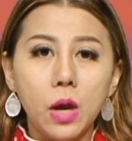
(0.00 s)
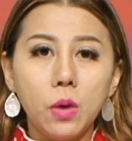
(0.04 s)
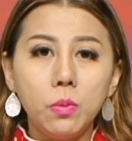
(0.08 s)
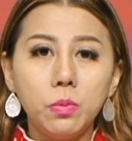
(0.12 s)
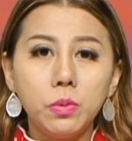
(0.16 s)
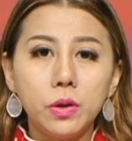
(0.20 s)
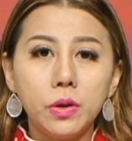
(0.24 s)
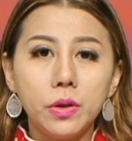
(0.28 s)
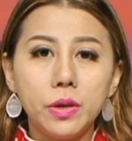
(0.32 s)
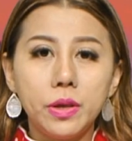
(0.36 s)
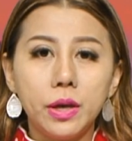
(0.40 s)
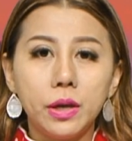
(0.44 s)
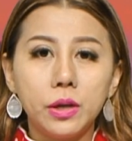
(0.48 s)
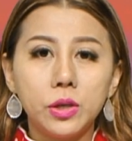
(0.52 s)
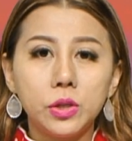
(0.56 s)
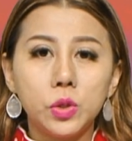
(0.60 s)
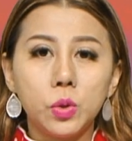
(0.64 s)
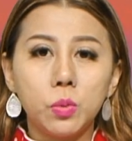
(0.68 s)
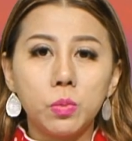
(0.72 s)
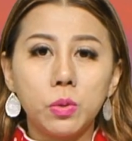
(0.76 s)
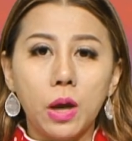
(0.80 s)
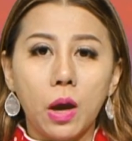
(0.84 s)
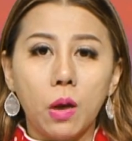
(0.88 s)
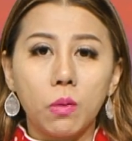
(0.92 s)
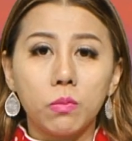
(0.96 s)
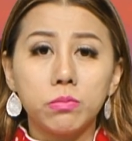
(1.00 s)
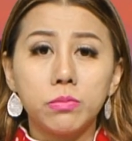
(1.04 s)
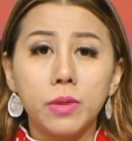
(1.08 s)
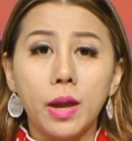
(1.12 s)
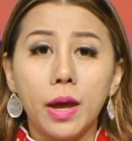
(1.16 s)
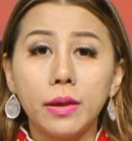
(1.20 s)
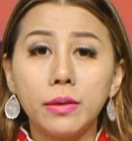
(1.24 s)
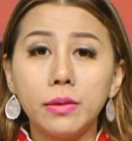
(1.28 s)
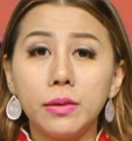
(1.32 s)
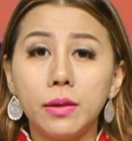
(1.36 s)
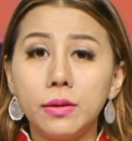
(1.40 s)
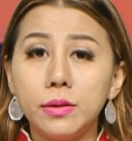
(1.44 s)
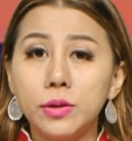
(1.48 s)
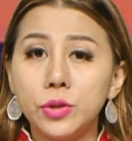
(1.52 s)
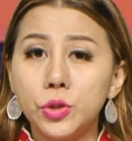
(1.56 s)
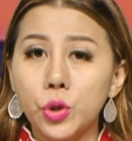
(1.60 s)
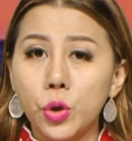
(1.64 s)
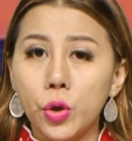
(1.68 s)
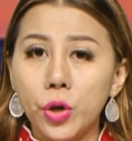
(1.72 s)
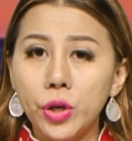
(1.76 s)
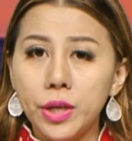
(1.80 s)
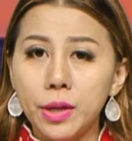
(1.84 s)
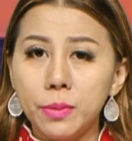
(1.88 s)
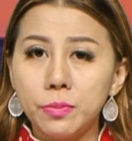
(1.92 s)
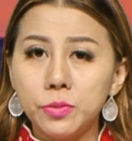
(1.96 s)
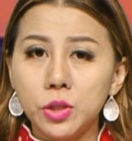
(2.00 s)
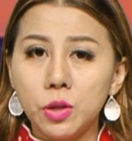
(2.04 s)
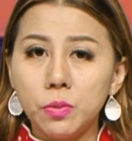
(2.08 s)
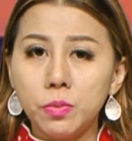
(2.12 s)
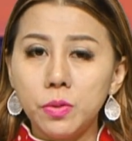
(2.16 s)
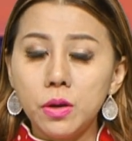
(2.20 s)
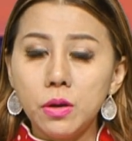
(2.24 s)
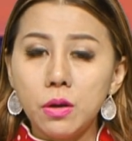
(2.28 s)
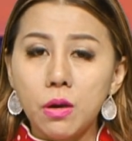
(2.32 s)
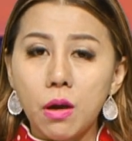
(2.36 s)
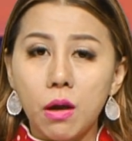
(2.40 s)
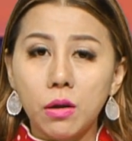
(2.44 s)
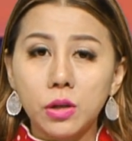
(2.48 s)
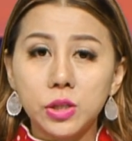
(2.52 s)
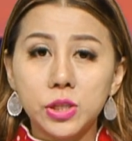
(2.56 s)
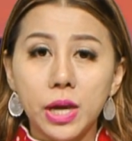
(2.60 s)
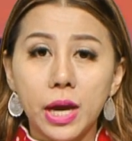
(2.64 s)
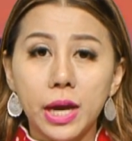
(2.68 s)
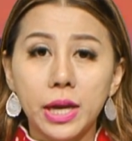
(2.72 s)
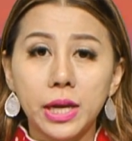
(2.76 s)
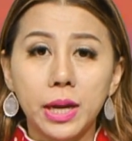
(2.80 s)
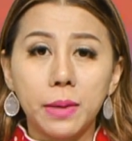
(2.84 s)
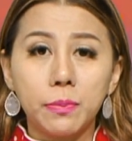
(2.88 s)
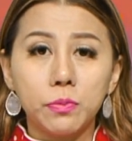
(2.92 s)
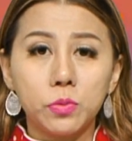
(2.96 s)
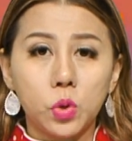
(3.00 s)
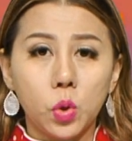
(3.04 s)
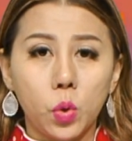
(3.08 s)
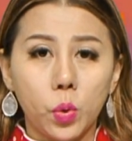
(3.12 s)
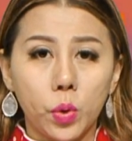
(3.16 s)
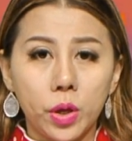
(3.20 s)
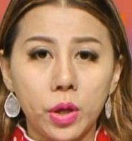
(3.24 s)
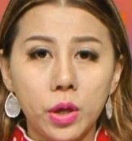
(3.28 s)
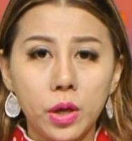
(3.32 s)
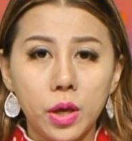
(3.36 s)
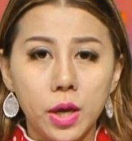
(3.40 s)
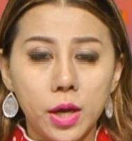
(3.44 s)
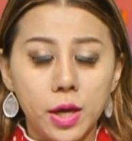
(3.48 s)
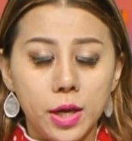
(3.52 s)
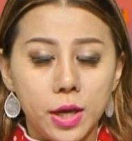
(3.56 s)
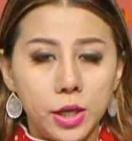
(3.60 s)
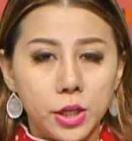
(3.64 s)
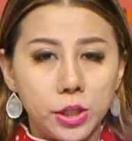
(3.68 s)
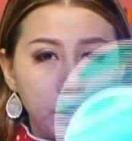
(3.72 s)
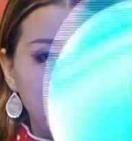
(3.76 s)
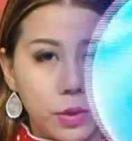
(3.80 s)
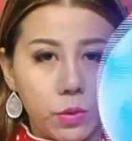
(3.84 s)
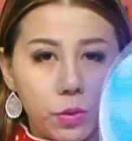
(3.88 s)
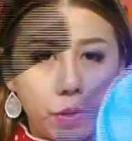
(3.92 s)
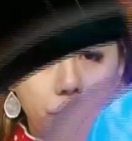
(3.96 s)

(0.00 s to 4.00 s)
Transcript: ông cư dân Trung Cộng đã từ chối chăm sóc đứa con trai 5 tuổi sau